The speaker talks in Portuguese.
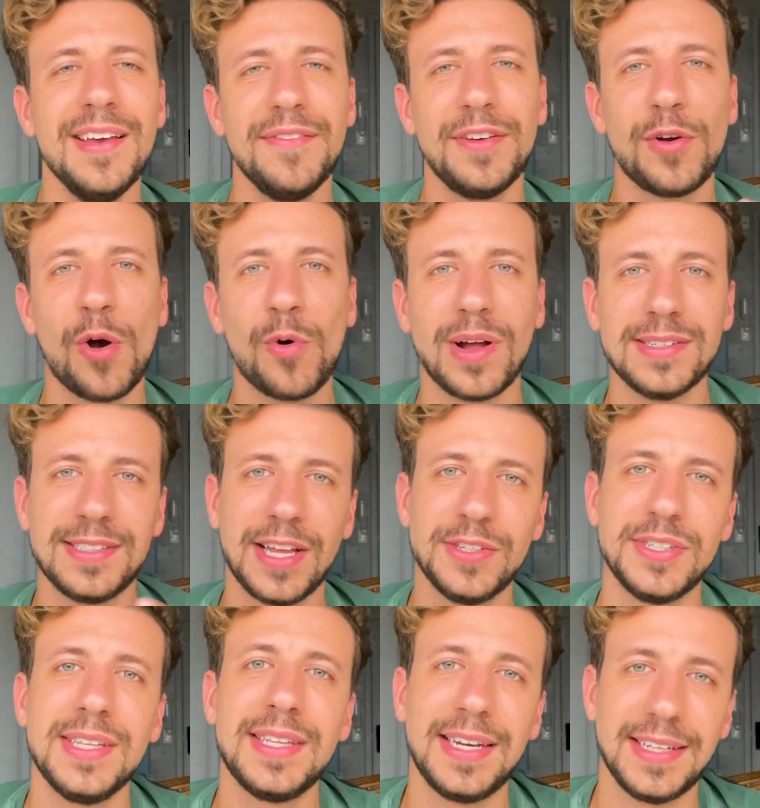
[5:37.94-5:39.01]
ficou
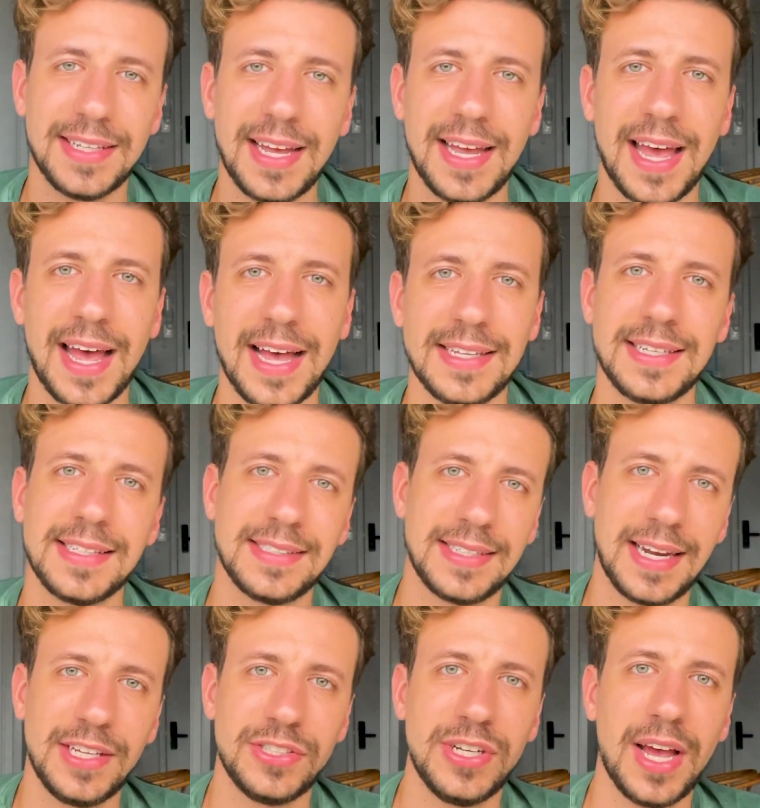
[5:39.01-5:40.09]
430 reais as
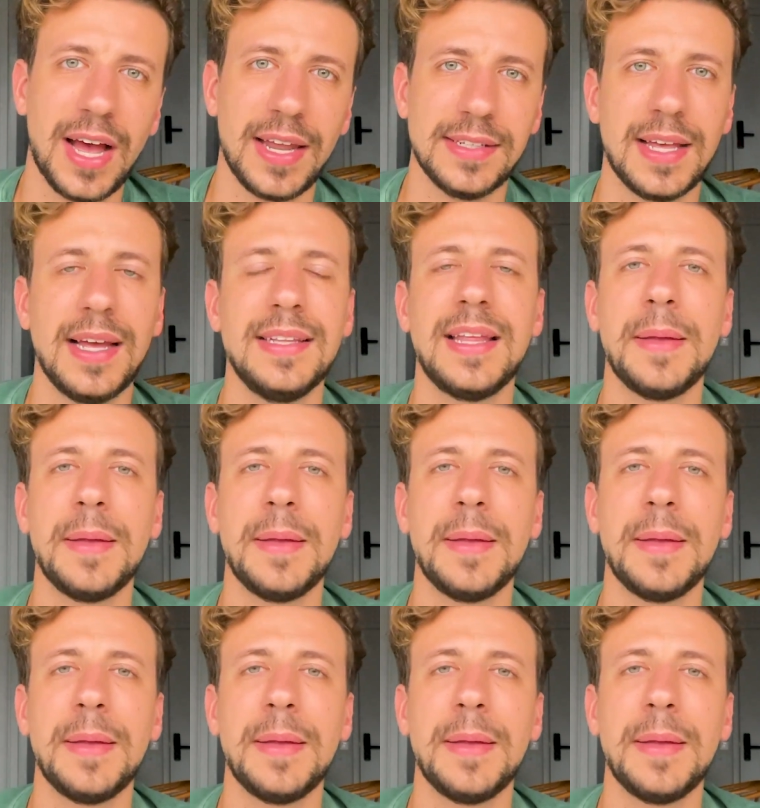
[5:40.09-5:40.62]
três diárias. Aí